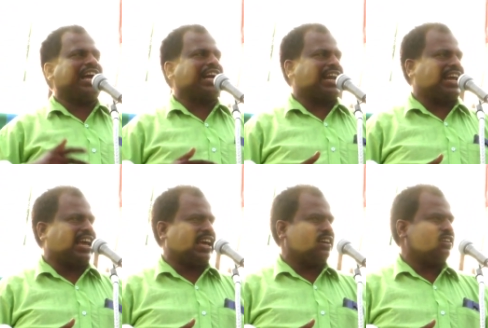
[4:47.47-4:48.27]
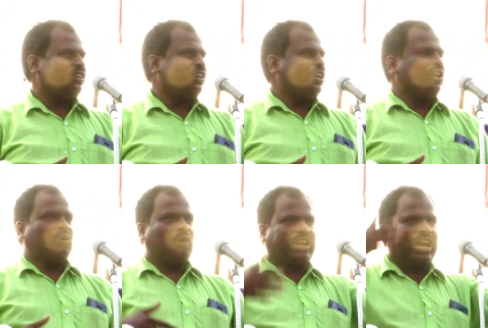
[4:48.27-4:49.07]
এলাকারে
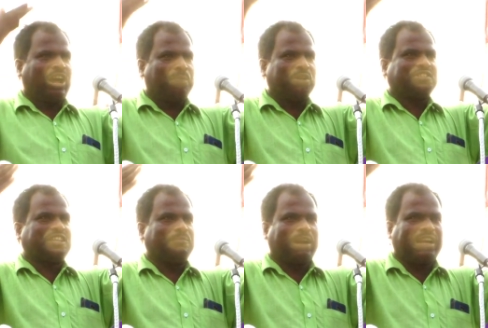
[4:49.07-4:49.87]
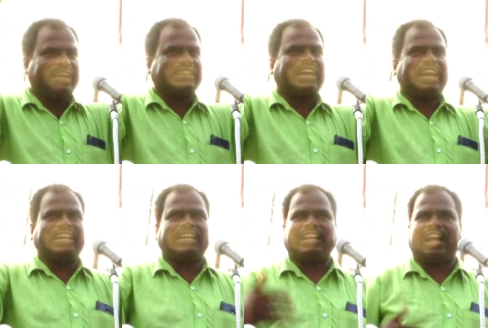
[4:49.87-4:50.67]
গোটা না পশ্চিম বাংলায়
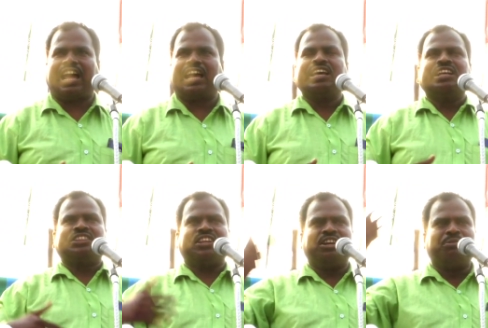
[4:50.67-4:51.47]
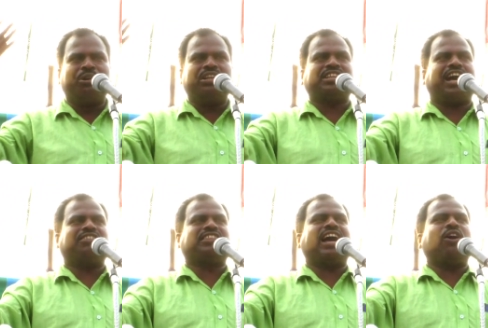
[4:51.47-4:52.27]
দাঁড়ান কানা তৃণমূল
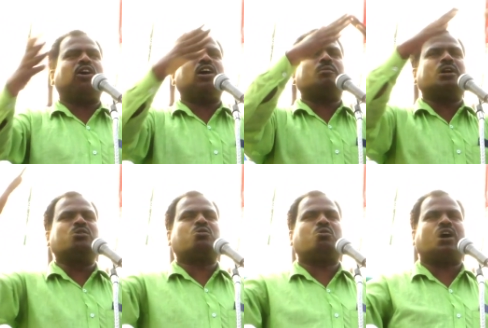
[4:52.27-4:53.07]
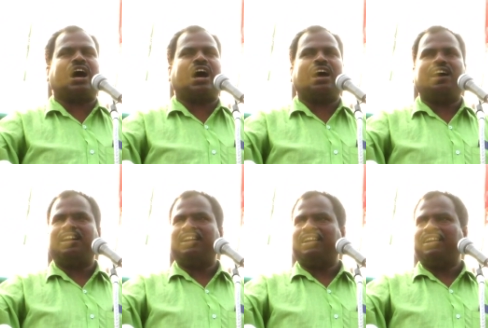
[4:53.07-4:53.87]
সাথে হড় বনু কোয়া
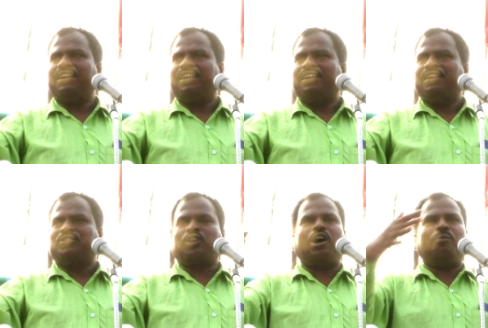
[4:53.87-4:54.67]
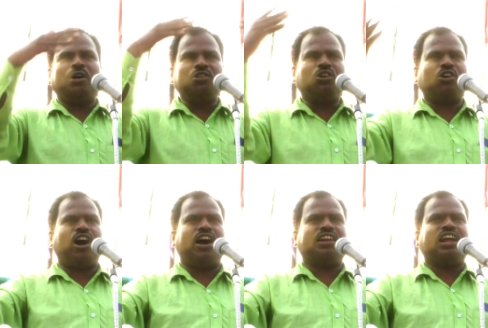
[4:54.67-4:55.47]
তাও
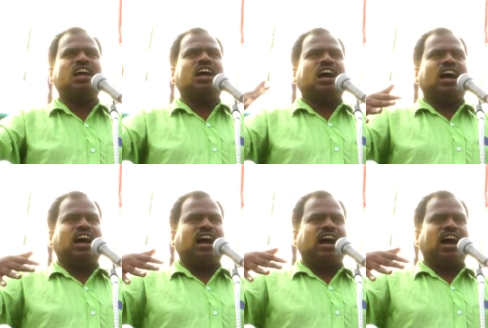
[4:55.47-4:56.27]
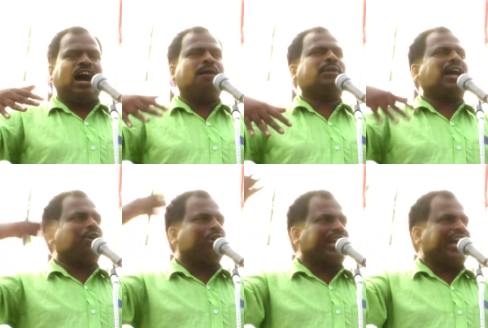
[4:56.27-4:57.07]
বন্ধুগণ আমরা
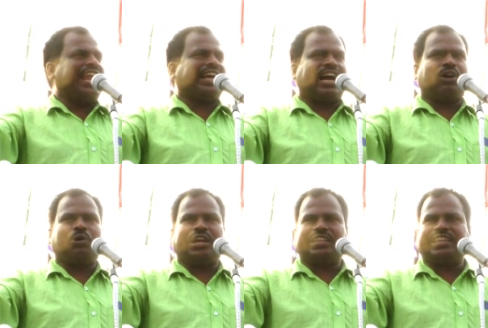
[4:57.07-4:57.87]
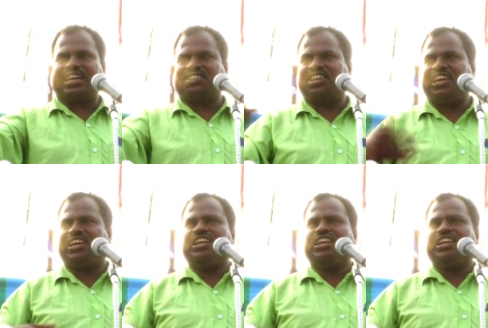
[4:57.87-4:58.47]
গোটা এলাকা ঘুরে দেখছি